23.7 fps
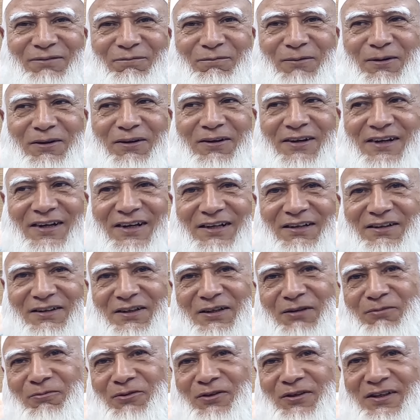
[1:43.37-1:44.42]

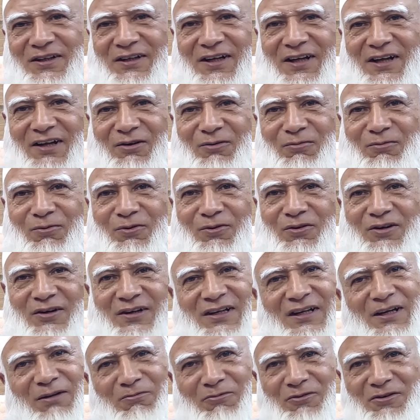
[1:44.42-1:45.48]
মাওলানাদের মধ্যে কারো
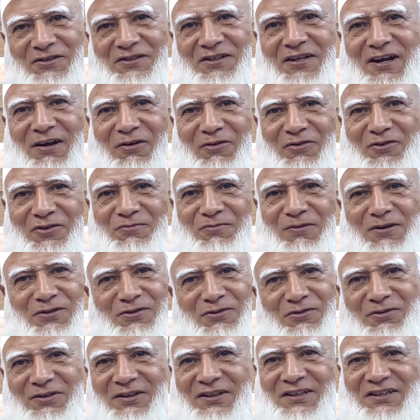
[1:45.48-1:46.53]
পক্ষকে এমন সাহস বা
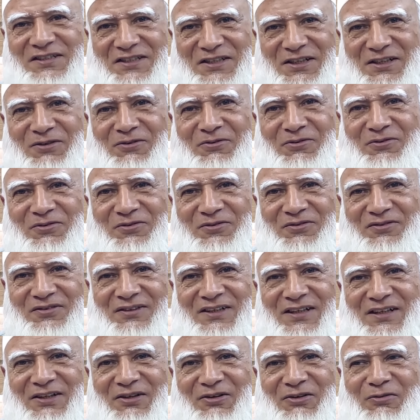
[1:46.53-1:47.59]
শক্তি ছিল
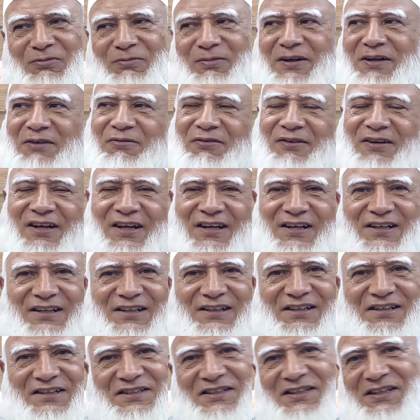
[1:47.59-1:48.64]
যে এরকম এক ফিগারকে
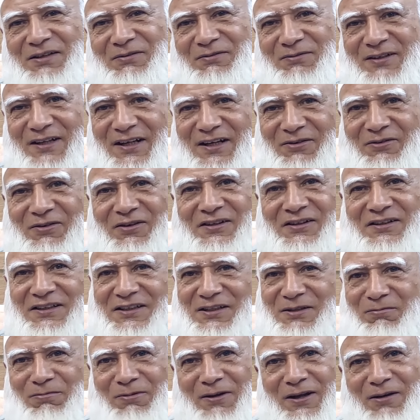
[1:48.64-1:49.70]
দেশ থেকে বিদায় করে
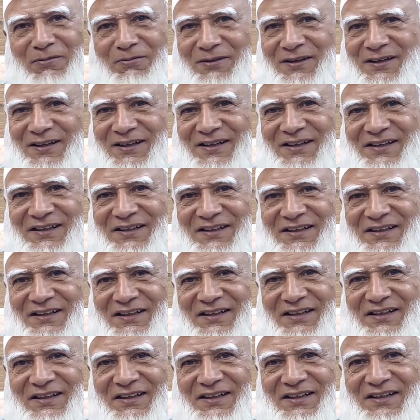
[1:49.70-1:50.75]
দিতে পারবে
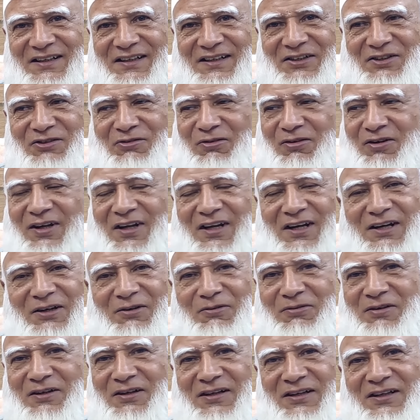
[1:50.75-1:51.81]
সরকারের
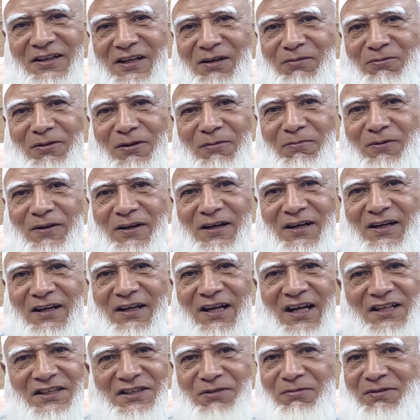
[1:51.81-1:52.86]
লোকেরা তার ব্যাপারে
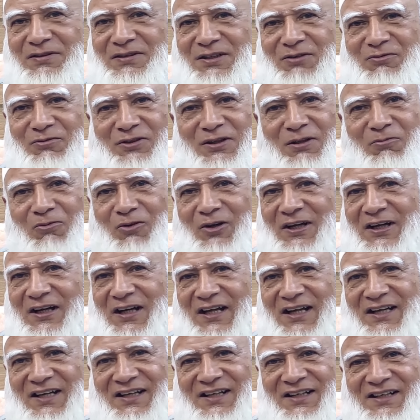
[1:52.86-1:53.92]
আজে বাজে কথা বলে
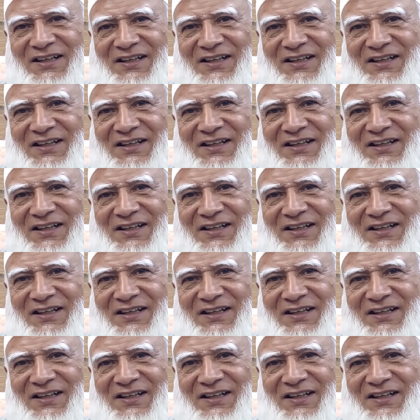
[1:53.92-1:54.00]
নাই